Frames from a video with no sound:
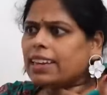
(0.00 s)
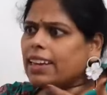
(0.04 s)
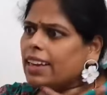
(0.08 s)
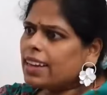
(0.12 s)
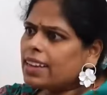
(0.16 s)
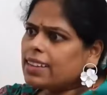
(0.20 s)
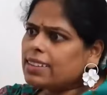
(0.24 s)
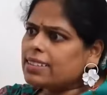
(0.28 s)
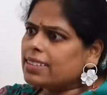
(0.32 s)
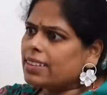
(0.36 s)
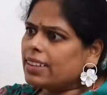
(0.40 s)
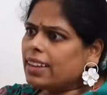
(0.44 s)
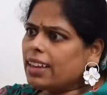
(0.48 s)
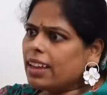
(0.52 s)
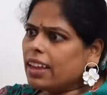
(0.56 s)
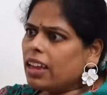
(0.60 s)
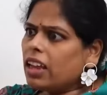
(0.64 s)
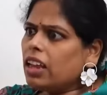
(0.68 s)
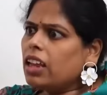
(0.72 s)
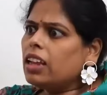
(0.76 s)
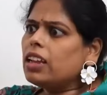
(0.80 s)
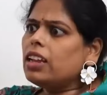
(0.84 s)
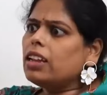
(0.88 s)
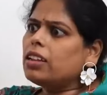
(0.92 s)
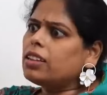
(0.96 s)
సీరియస్లీ
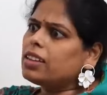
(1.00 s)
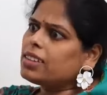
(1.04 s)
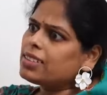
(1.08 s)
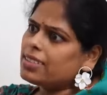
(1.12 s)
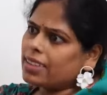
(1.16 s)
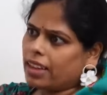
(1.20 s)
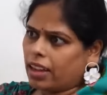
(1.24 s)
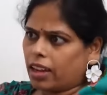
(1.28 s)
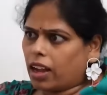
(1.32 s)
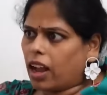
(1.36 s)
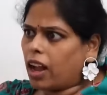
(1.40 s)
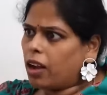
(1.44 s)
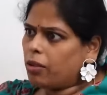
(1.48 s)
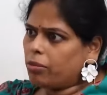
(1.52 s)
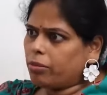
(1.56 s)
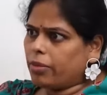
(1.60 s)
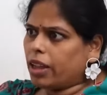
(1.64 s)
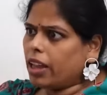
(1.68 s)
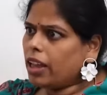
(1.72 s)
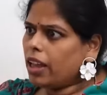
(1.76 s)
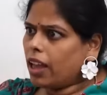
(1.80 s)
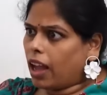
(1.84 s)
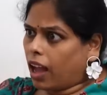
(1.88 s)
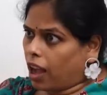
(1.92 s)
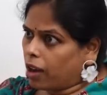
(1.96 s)
లేదా ఆ
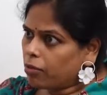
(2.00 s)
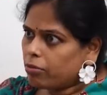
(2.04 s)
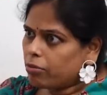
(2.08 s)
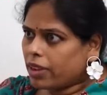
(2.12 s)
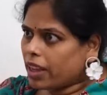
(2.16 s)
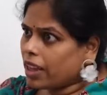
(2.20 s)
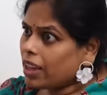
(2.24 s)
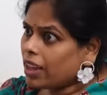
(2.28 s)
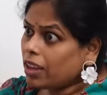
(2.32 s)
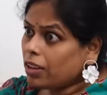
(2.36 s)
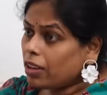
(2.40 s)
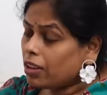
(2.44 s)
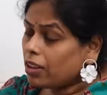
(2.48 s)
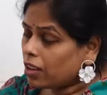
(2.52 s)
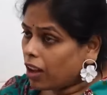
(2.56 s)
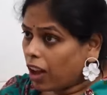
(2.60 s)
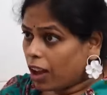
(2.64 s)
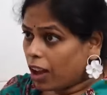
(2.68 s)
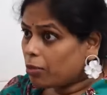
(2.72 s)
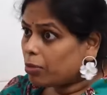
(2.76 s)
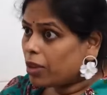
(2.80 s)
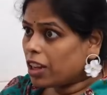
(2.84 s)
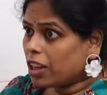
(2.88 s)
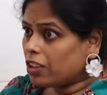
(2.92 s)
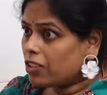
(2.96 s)
అమ్మాయి ఆ అమ్మాయి
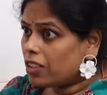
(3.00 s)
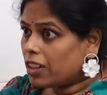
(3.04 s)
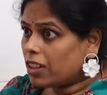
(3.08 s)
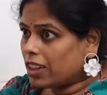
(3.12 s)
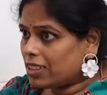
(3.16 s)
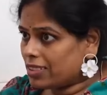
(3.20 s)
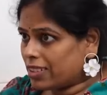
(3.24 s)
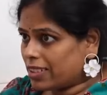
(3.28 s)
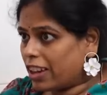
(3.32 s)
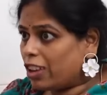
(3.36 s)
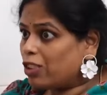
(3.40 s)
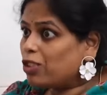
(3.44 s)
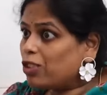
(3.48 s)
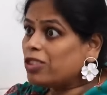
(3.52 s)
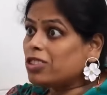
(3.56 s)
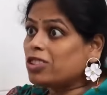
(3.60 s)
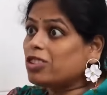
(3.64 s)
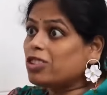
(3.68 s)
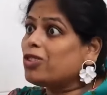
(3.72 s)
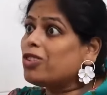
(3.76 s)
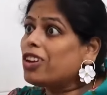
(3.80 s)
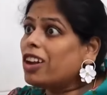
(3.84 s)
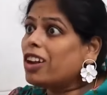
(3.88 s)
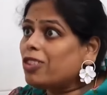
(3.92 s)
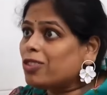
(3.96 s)
నార్మల్ ఉంది
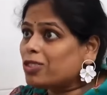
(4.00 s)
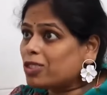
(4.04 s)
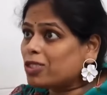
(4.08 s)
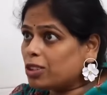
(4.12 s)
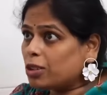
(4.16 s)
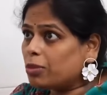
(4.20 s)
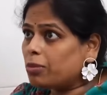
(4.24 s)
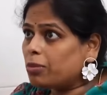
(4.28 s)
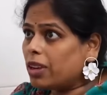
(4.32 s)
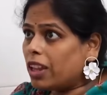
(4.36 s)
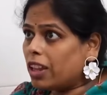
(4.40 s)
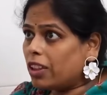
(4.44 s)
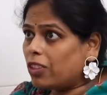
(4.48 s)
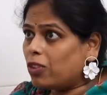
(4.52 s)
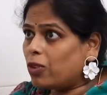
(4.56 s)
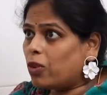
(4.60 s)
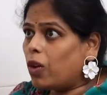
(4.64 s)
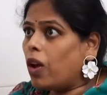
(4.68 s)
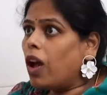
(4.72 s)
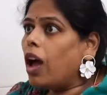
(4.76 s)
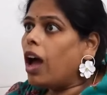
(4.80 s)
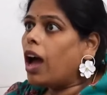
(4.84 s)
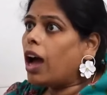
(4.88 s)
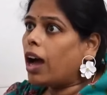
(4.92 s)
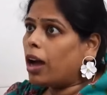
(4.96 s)
సరగోసి కూడా అవసరం లేదు
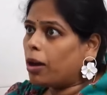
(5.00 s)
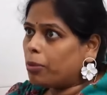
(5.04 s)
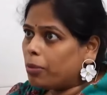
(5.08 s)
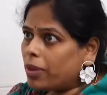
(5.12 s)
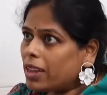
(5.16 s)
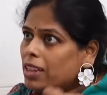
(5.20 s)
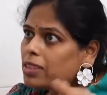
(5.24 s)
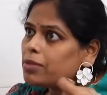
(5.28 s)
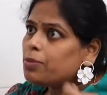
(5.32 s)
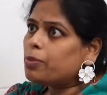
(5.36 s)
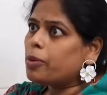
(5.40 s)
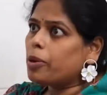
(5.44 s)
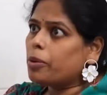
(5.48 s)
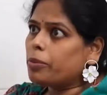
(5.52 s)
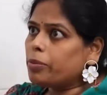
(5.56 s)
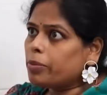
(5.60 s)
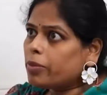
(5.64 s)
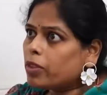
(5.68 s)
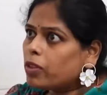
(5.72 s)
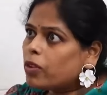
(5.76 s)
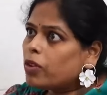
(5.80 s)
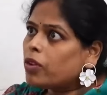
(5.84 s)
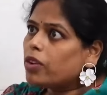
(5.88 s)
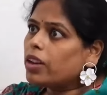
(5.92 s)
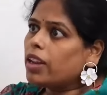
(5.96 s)
అబ్బాయి స్పోమ్
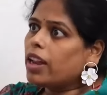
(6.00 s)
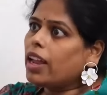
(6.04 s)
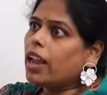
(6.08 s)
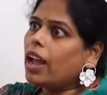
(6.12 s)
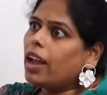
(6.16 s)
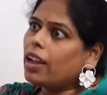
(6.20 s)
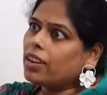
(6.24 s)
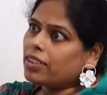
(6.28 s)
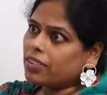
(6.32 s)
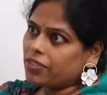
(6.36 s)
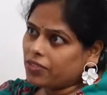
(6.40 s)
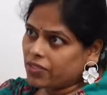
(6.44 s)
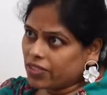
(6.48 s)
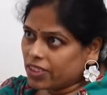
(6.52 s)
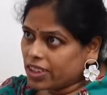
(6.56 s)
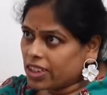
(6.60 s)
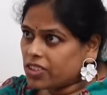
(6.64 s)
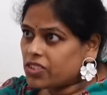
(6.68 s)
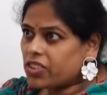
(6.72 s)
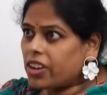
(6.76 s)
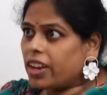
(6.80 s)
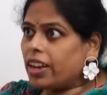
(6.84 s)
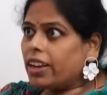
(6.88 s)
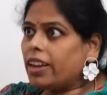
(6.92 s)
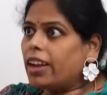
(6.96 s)
తోటి
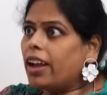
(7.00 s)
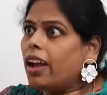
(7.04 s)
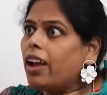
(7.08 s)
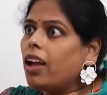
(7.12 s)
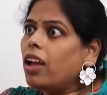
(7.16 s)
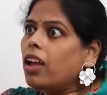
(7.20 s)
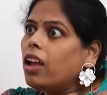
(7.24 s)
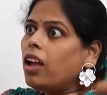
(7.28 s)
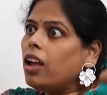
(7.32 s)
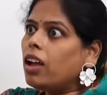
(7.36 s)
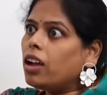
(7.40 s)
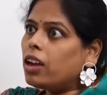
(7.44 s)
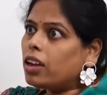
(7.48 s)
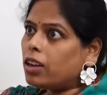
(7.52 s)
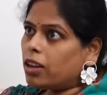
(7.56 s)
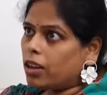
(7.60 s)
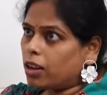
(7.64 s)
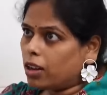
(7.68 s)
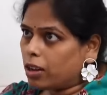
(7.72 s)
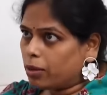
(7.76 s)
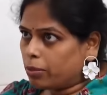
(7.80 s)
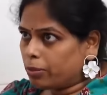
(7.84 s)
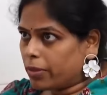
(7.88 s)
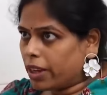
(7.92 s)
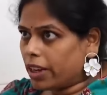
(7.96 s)
ఆర్టిఫిషియల్గా
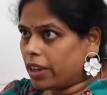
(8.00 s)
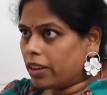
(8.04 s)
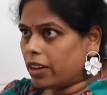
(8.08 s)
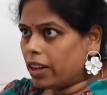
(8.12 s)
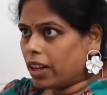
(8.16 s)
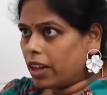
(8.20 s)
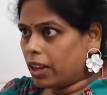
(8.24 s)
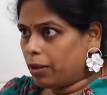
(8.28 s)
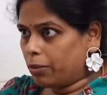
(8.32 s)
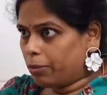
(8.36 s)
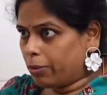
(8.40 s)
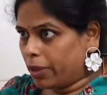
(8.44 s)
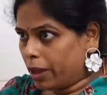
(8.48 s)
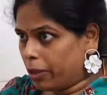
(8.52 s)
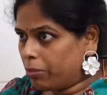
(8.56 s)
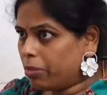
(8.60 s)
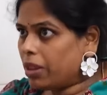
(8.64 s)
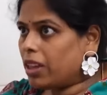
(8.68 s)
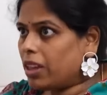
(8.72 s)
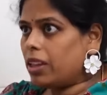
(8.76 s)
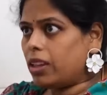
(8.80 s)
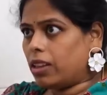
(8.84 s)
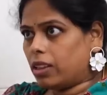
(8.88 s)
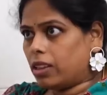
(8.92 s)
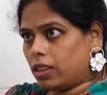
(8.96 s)
మనకి
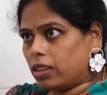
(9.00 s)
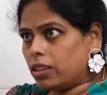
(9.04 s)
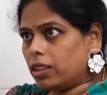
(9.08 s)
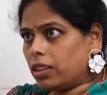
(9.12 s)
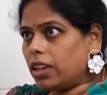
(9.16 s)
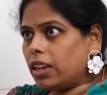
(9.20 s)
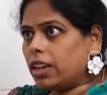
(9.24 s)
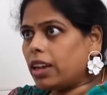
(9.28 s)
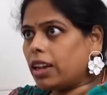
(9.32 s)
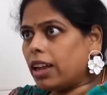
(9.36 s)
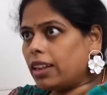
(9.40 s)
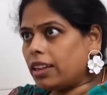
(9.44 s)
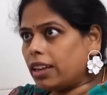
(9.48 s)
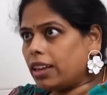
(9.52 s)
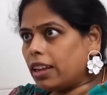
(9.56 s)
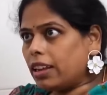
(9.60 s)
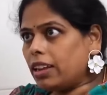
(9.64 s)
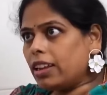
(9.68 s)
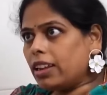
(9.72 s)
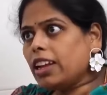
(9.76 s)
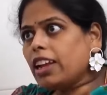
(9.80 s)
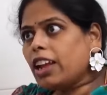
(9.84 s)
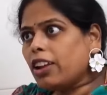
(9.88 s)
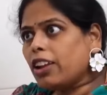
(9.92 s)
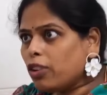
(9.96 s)
బేబీని
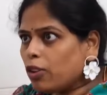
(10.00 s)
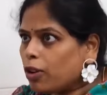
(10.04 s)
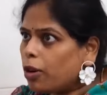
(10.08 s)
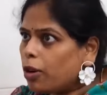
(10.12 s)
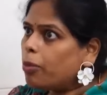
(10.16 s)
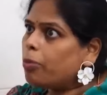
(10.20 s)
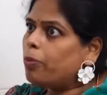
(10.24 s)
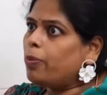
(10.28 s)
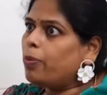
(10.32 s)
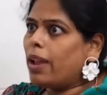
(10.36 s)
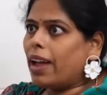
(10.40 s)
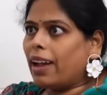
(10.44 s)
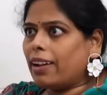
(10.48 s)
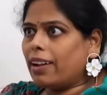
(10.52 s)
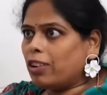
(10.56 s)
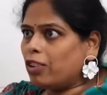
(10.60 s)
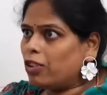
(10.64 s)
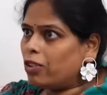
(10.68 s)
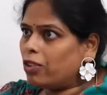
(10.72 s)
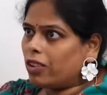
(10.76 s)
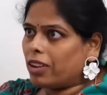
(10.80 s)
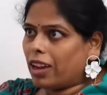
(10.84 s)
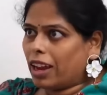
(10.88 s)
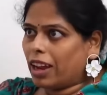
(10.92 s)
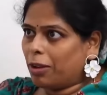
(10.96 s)
కనేకి ఎన్నో
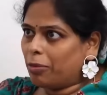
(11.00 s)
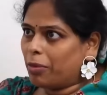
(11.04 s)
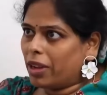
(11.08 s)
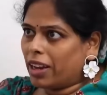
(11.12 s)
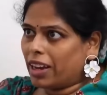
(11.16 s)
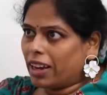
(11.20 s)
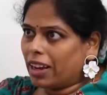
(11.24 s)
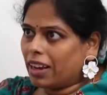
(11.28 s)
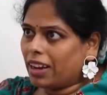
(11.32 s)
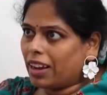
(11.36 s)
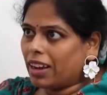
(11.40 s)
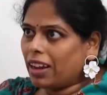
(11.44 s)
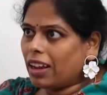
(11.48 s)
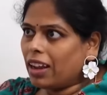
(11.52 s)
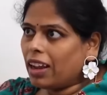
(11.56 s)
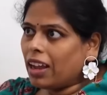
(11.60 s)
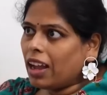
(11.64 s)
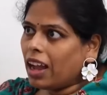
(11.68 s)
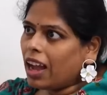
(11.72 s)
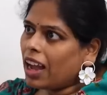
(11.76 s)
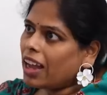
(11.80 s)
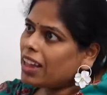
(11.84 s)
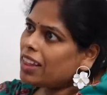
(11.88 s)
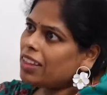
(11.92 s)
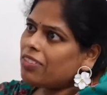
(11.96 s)
ప్లాన్లు ఉన్నాయి మనకి
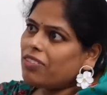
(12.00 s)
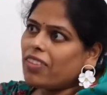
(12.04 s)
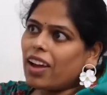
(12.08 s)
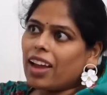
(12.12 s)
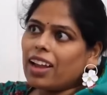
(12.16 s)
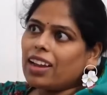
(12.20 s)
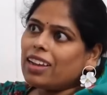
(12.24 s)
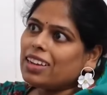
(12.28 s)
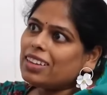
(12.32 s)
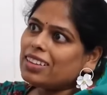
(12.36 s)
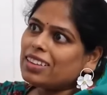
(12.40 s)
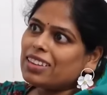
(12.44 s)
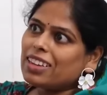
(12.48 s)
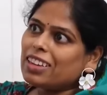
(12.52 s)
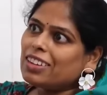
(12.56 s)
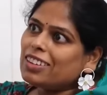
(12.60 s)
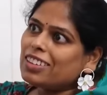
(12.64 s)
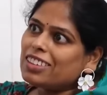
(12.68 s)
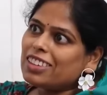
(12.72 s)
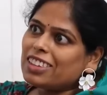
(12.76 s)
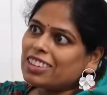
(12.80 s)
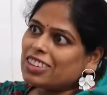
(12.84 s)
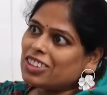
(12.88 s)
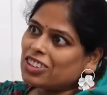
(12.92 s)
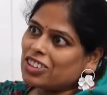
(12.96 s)
అది
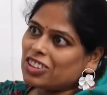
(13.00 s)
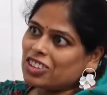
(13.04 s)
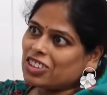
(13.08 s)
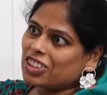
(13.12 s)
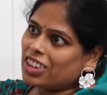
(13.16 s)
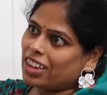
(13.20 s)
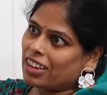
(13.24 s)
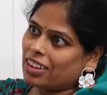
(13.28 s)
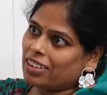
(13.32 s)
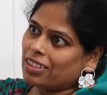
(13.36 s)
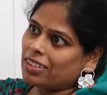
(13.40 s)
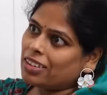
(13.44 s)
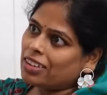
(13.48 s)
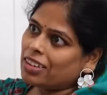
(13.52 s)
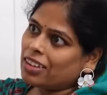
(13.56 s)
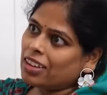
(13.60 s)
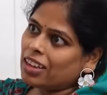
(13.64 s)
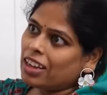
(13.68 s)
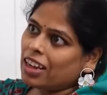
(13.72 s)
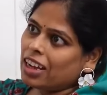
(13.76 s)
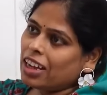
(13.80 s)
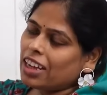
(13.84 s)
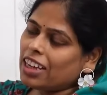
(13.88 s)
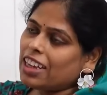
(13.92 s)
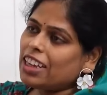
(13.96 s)
వాళ్ళిద్దరు డెసిషన్
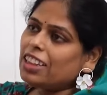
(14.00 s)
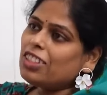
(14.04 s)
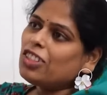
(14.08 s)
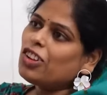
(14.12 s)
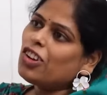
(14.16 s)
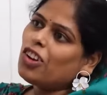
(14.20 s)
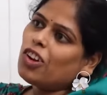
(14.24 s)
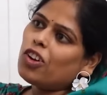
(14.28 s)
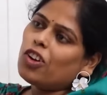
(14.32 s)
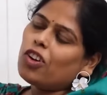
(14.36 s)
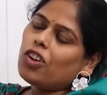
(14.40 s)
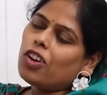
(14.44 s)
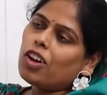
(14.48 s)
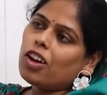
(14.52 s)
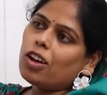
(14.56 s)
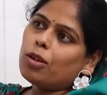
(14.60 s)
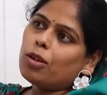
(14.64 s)
ఇందులో